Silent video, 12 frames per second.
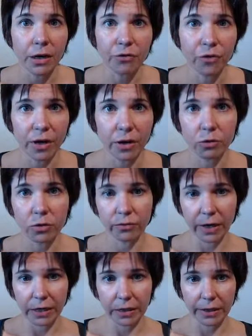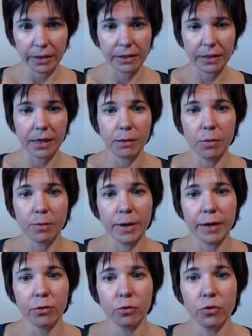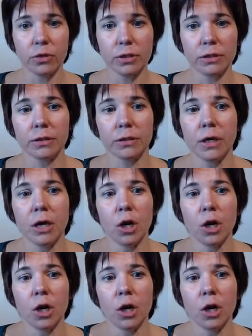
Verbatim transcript: Erfahrungswerten erzählen bei meiner Hündin